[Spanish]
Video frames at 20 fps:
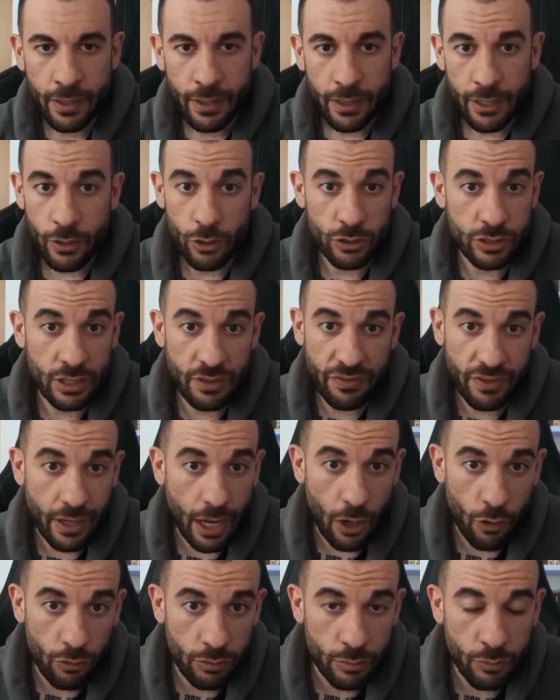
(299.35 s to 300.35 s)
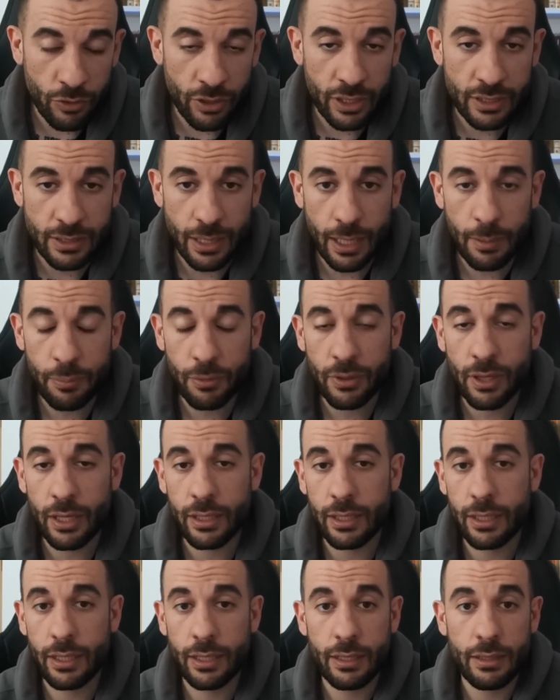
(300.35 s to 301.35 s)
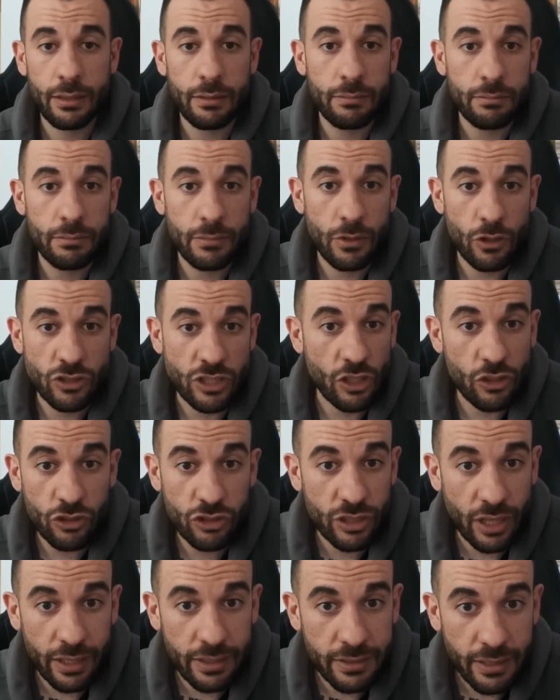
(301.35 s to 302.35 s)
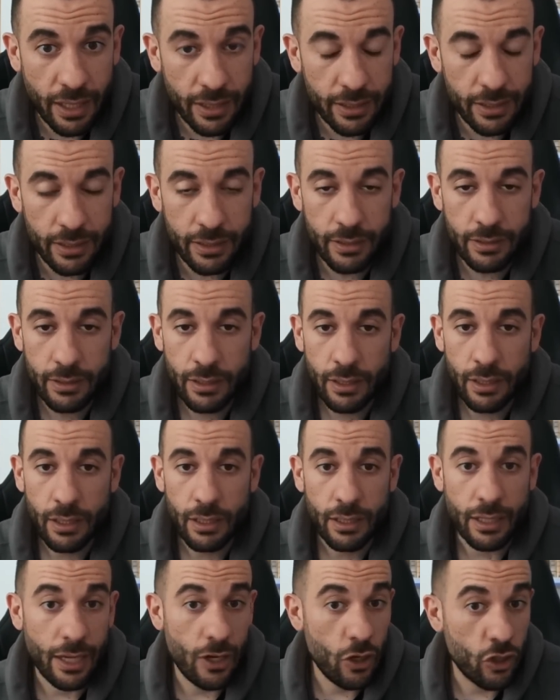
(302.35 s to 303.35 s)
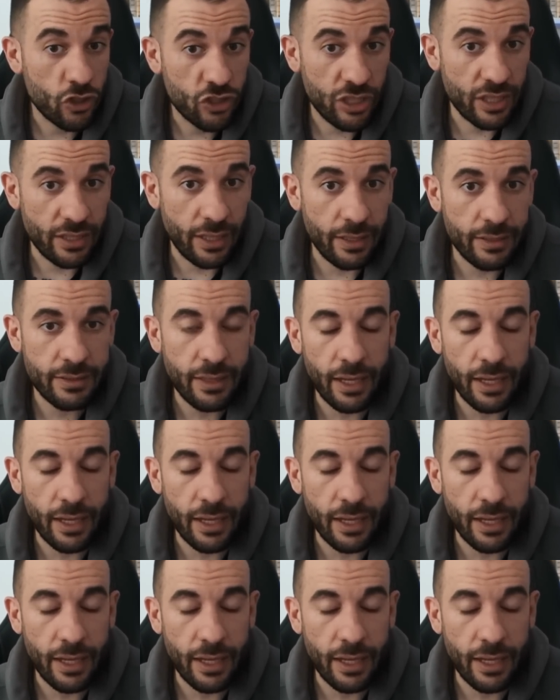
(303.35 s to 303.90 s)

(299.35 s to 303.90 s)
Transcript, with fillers: y no significaba lo mismo en esa época que en los años 30 aquí, que en los 70